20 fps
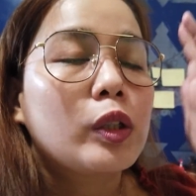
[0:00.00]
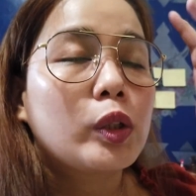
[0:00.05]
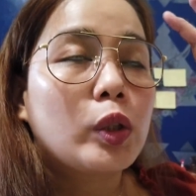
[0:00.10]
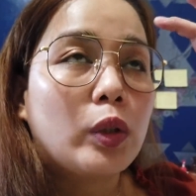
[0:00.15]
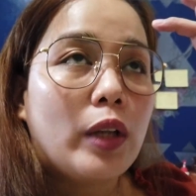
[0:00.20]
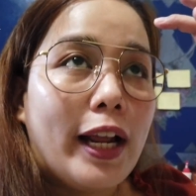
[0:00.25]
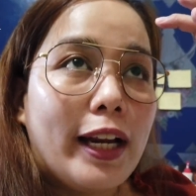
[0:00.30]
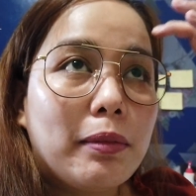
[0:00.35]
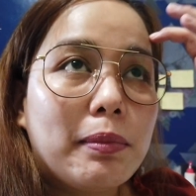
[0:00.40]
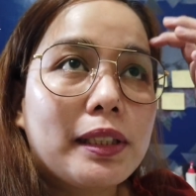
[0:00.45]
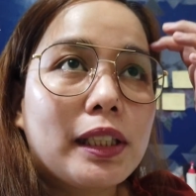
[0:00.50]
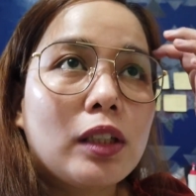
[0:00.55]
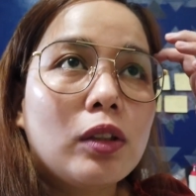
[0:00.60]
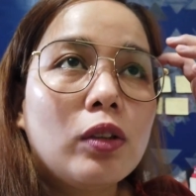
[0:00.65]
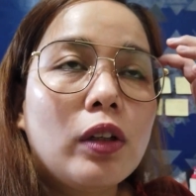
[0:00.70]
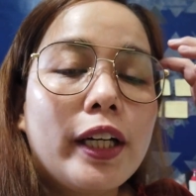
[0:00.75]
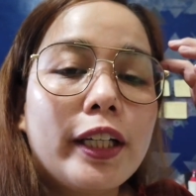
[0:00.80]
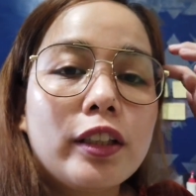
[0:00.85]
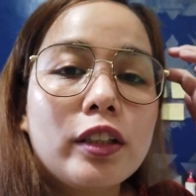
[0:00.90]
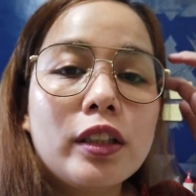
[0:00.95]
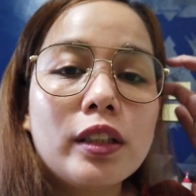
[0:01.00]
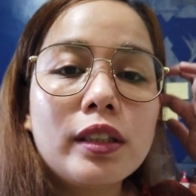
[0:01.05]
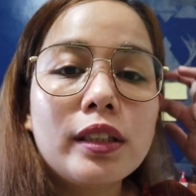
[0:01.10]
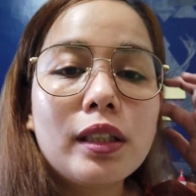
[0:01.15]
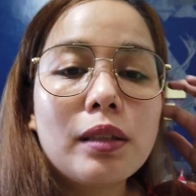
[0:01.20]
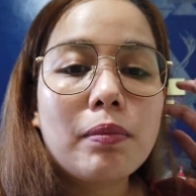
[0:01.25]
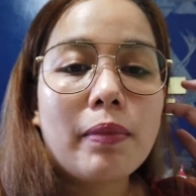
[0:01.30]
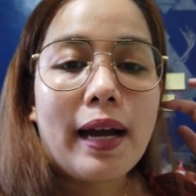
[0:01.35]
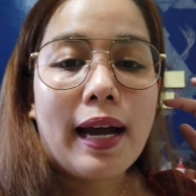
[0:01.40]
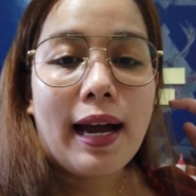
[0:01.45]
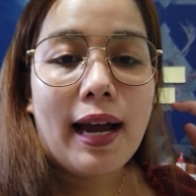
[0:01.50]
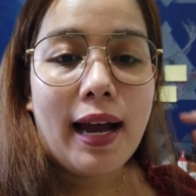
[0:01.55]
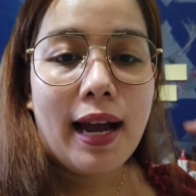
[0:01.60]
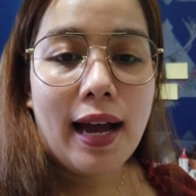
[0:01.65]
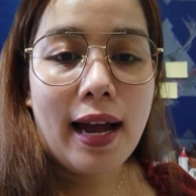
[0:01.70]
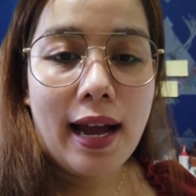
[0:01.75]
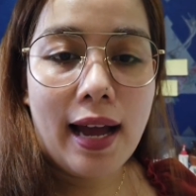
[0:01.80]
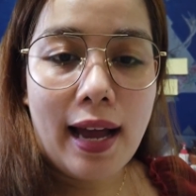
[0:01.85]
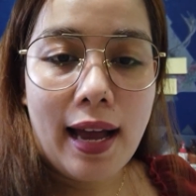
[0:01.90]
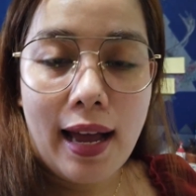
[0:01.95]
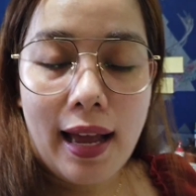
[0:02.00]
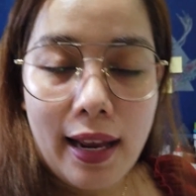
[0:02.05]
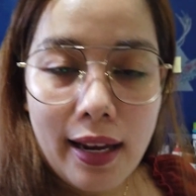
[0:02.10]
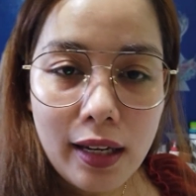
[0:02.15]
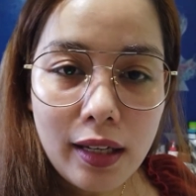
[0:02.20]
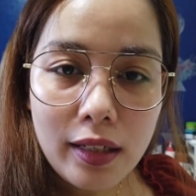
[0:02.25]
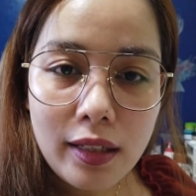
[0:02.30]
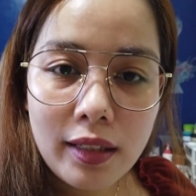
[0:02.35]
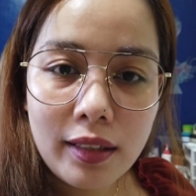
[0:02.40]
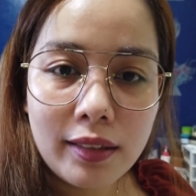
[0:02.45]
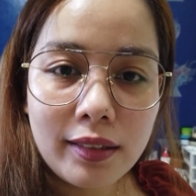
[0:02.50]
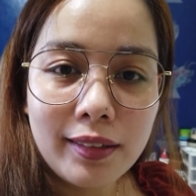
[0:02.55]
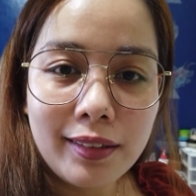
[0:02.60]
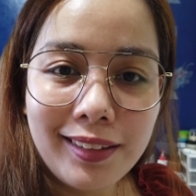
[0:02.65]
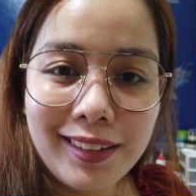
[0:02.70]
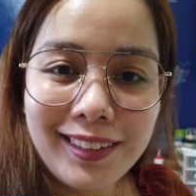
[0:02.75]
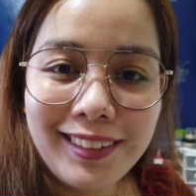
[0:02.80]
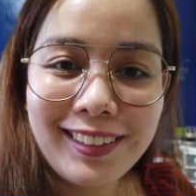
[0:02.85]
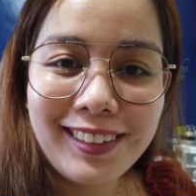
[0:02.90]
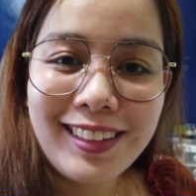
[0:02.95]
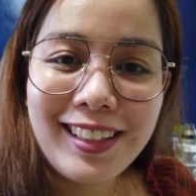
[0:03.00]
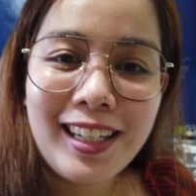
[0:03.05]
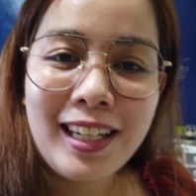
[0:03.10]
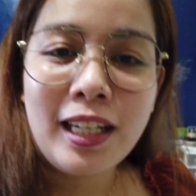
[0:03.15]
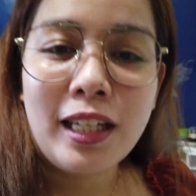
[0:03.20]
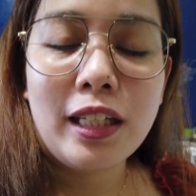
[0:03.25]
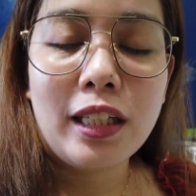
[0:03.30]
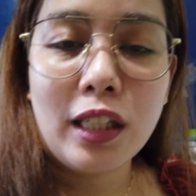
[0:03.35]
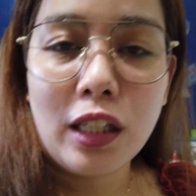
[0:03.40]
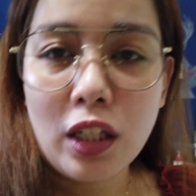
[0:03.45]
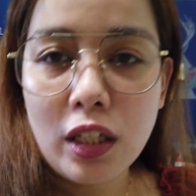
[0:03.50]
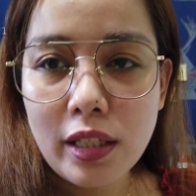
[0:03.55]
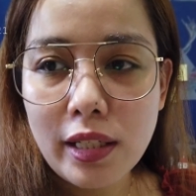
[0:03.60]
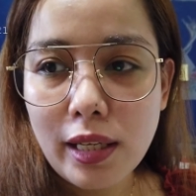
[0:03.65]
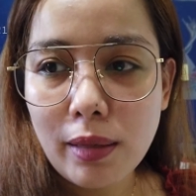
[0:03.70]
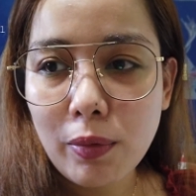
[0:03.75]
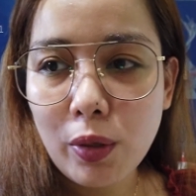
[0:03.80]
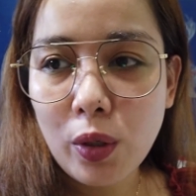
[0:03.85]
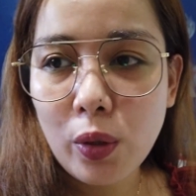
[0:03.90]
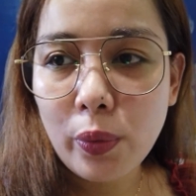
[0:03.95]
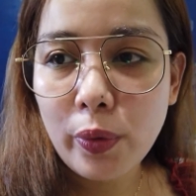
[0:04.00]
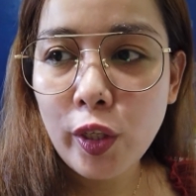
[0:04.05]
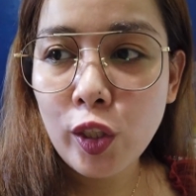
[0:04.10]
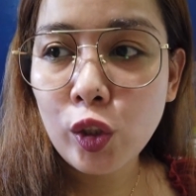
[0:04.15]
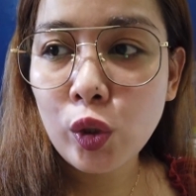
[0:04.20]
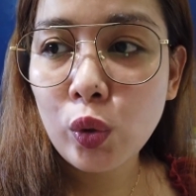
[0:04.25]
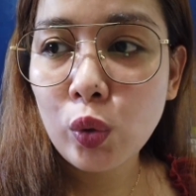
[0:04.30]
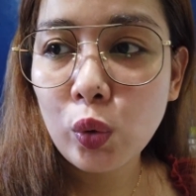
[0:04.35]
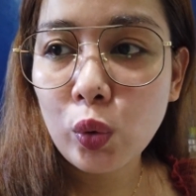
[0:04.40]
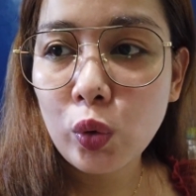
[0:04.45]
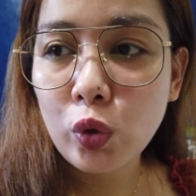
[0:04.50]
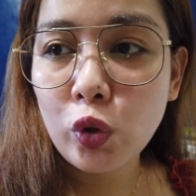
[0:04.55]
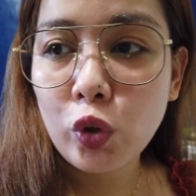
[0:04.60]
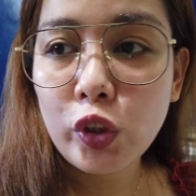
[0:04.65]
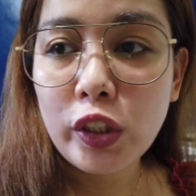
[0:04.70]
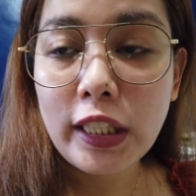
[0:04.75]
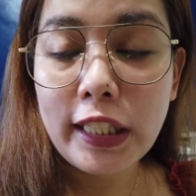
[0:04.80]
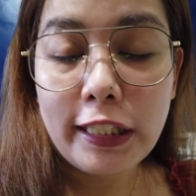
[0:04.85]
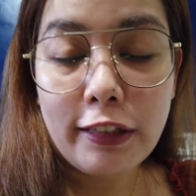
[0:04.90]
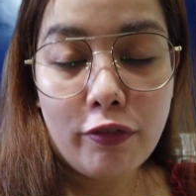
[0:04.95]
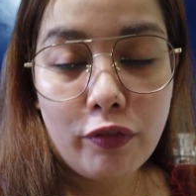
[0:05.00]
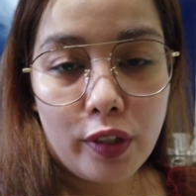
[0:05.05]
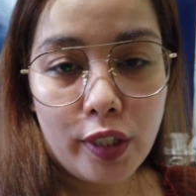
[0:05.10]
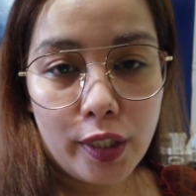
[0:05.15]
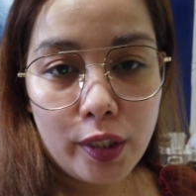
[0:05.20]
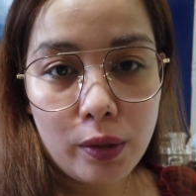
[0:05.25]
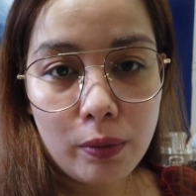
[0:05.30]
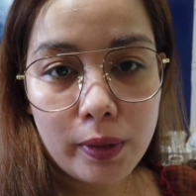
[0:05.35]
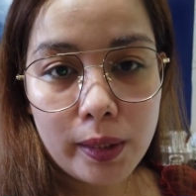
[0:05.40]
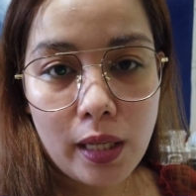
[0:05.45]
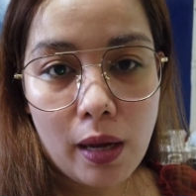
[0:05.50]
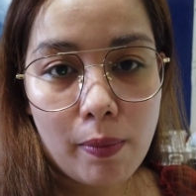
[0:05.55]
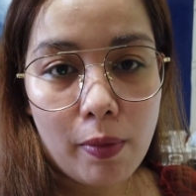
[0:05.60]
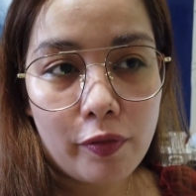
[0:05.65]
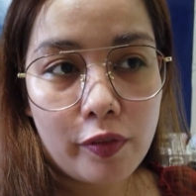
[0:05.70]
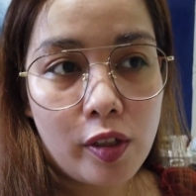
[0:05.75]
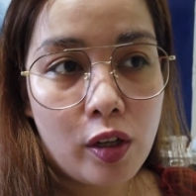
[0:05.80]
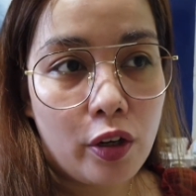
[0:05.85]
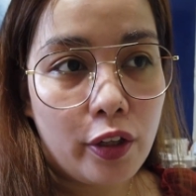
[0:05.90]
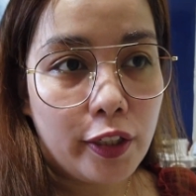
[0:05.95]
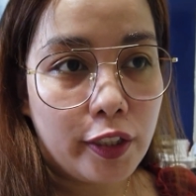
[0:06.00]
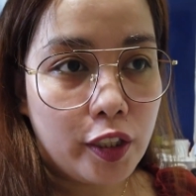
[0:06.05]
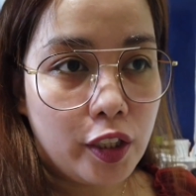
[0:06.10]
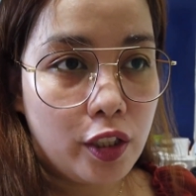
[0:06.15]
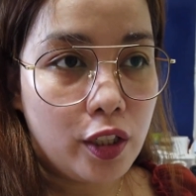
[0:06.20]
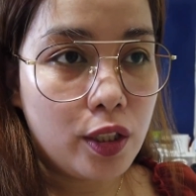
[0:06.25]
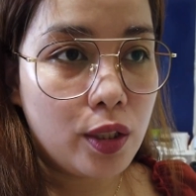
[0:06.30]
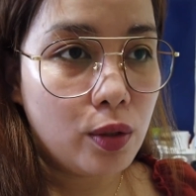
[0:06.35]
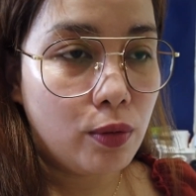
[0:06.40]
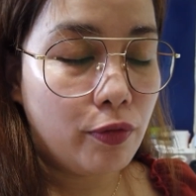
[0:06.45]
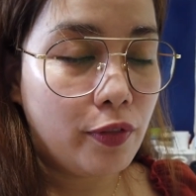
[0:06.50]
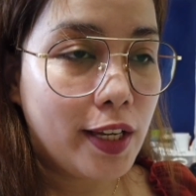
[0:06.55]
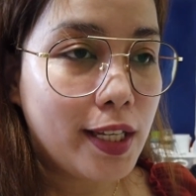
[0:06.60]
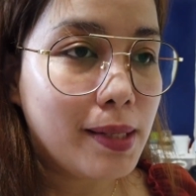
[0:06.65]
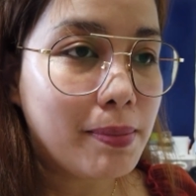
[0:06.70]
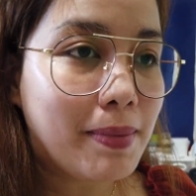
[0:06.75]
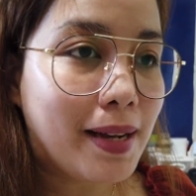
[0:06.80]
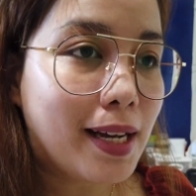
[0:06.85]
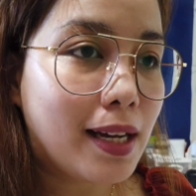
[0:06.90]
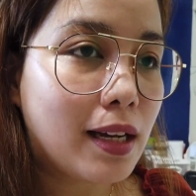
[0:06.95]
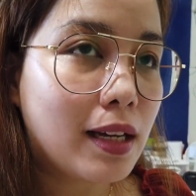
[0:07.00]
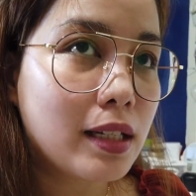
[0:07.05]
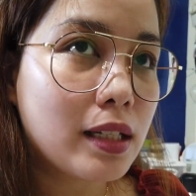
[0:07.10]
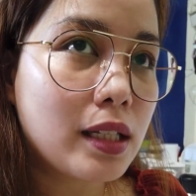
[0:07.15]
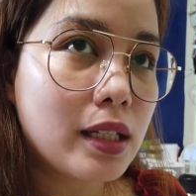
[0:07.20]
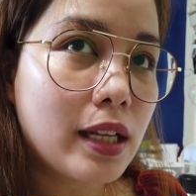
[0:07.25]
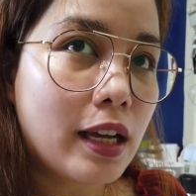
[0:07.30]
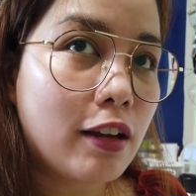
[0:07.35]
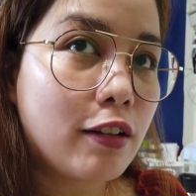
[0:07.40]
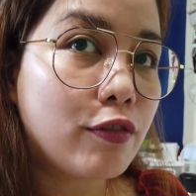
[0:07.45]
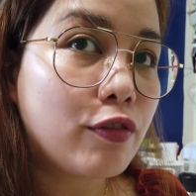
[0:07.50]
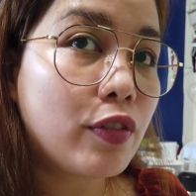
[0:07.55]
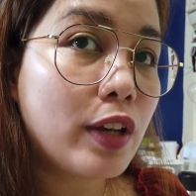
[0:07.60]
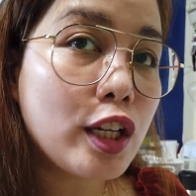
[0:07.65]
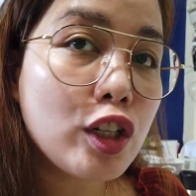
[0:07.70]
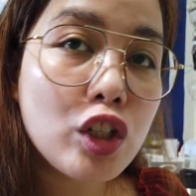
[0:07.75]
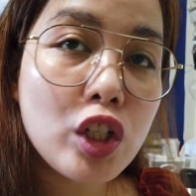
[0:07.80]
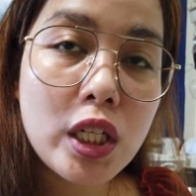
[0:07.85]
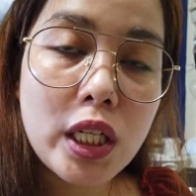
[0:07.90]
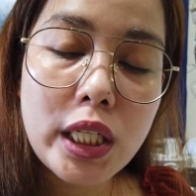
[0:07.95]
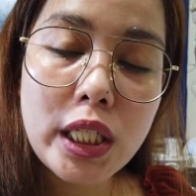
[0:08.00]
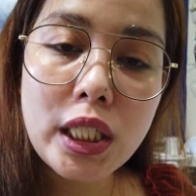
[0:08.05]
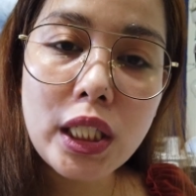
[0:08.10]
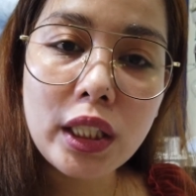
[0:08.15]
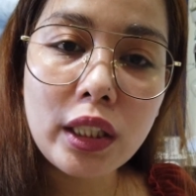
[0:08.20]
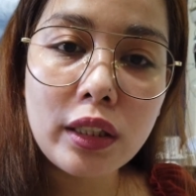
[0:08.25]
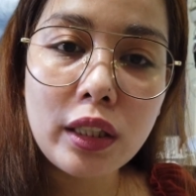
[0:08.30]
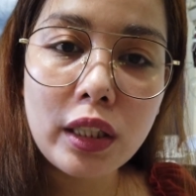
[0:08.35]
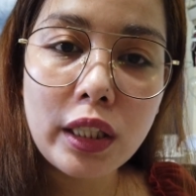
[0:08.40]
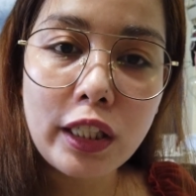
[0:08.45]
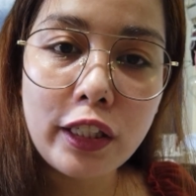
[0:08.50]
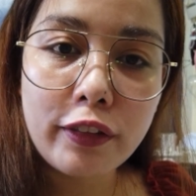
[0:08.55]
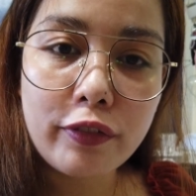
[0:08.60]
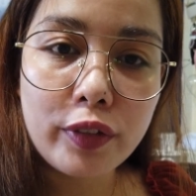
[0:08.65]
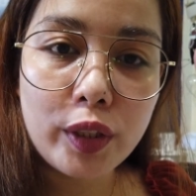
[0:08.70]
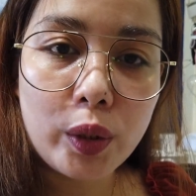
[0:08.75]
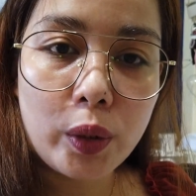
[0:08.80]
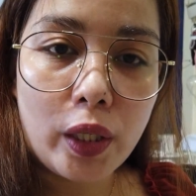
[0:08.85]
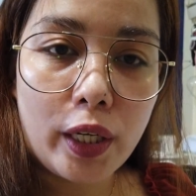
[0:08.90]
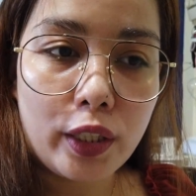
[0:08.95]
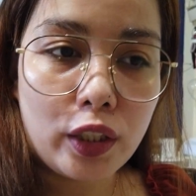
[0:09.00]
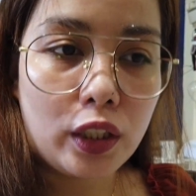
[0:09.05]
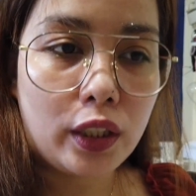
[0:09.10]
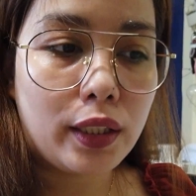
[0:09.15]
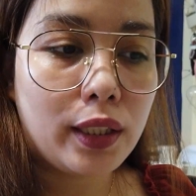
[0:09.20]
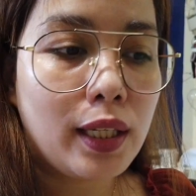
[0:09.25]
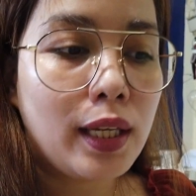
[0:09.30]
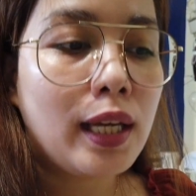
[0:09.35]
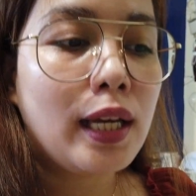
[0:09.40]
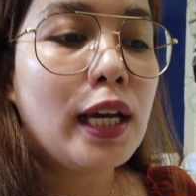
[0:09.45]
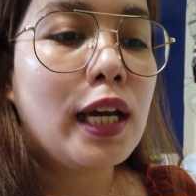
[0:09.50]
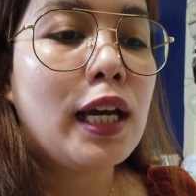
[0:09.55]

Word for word: So lalabas ako ngayon sa bahay Because I'm going to deliver yung some of the orders. So, face mask and face shield, i-deliver ko ngayon.